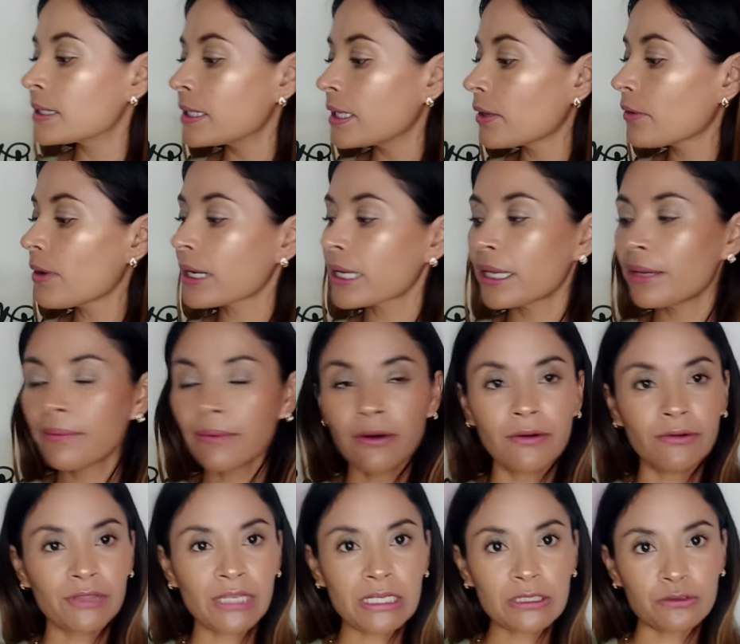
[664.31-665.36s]
tengo aquí
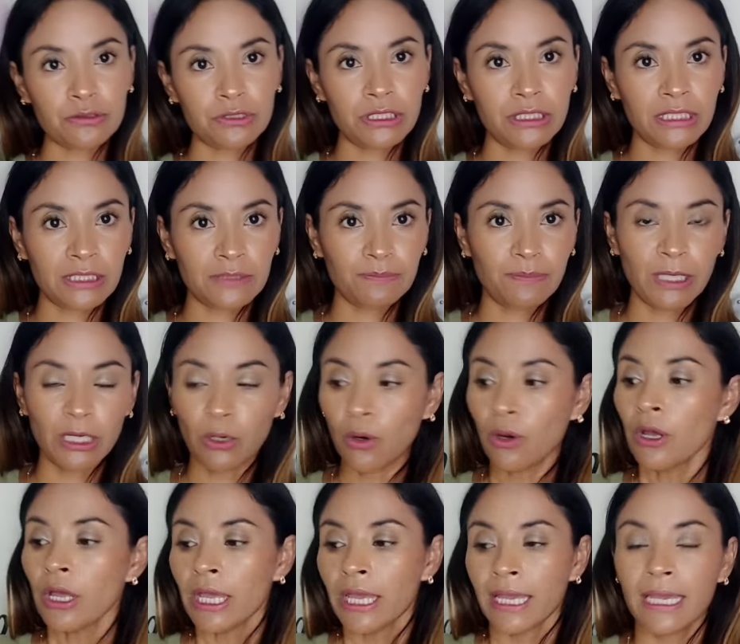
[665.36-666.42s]
otras cositas, pero
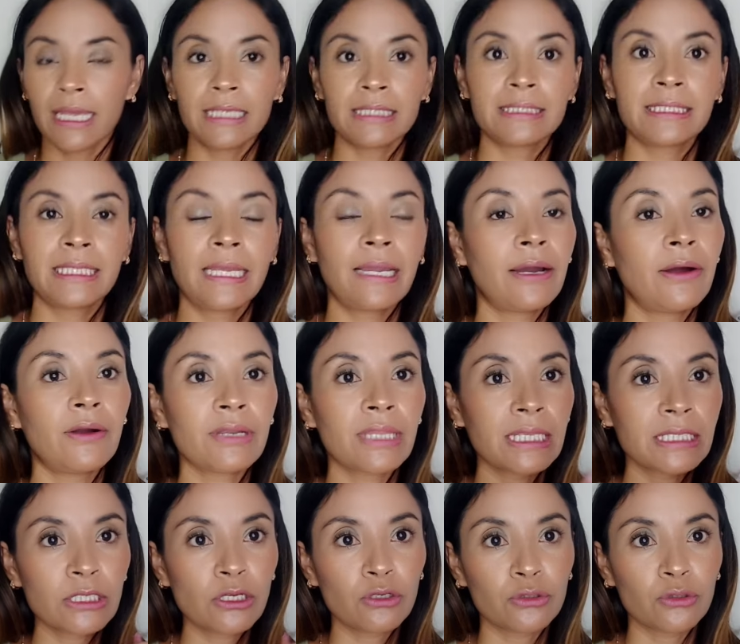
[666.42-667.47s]
este
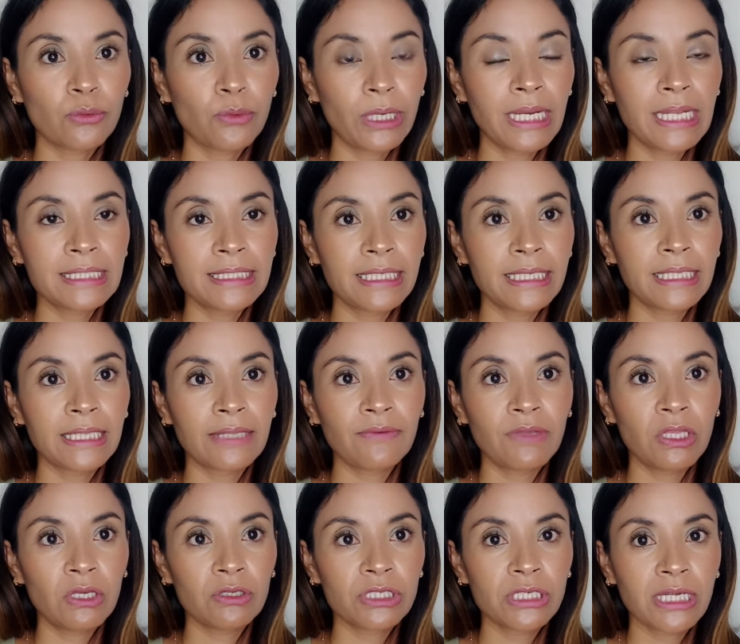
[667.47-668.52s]
ahorita se lo subo en el siguiente
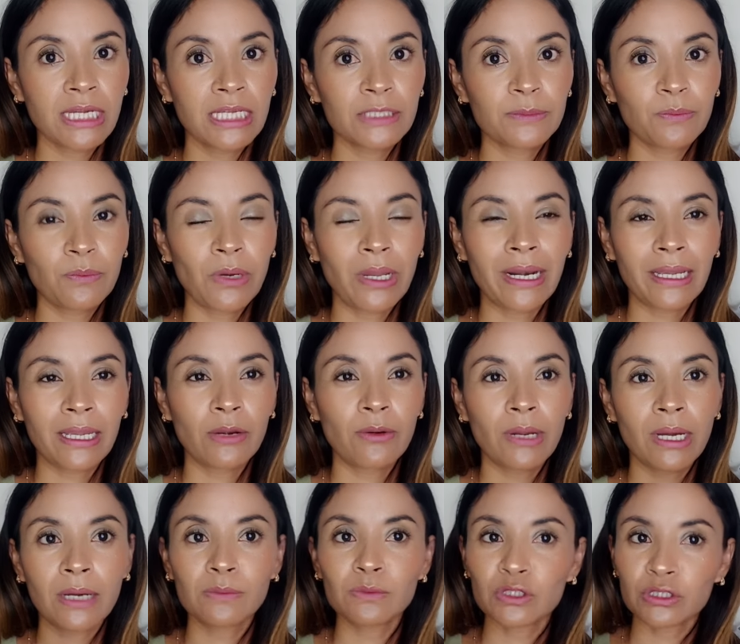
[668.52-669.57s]
video, chicas, para que no
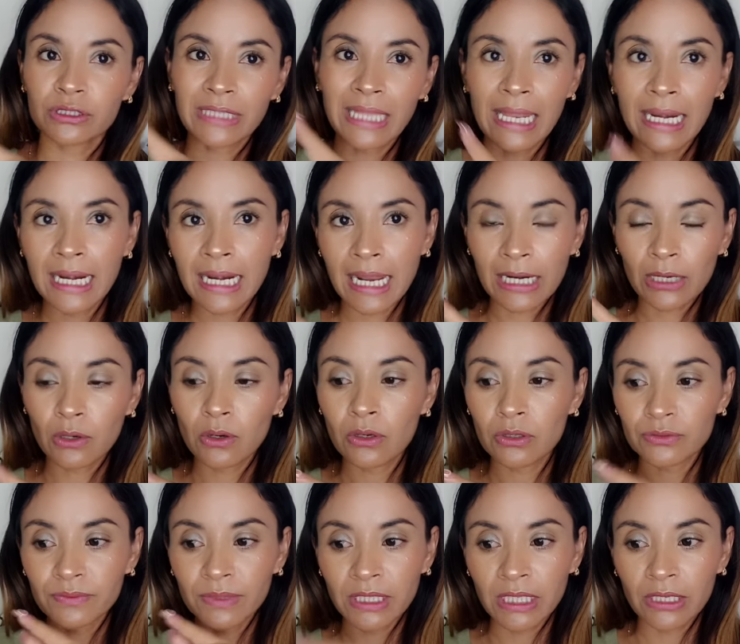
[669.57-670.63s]
hagamos tan largo
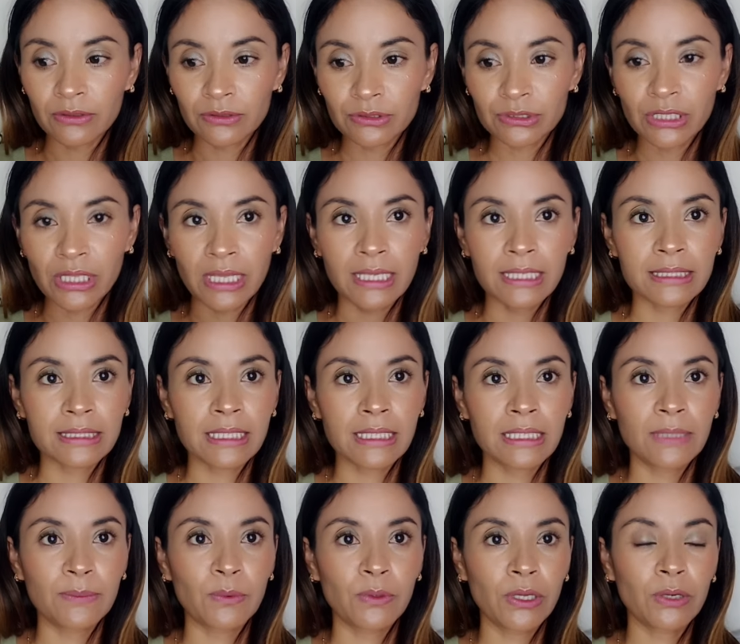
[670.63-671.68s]
los videos de este
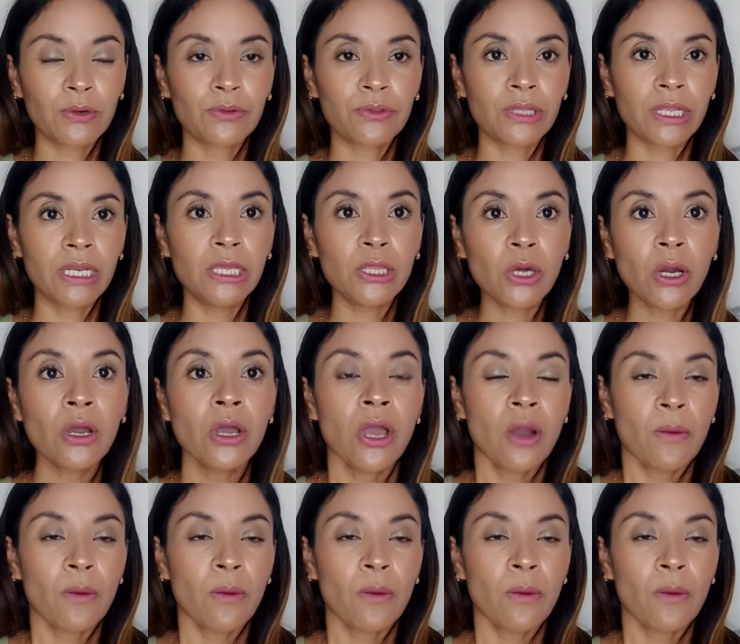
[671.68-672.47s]
tipo de contenido,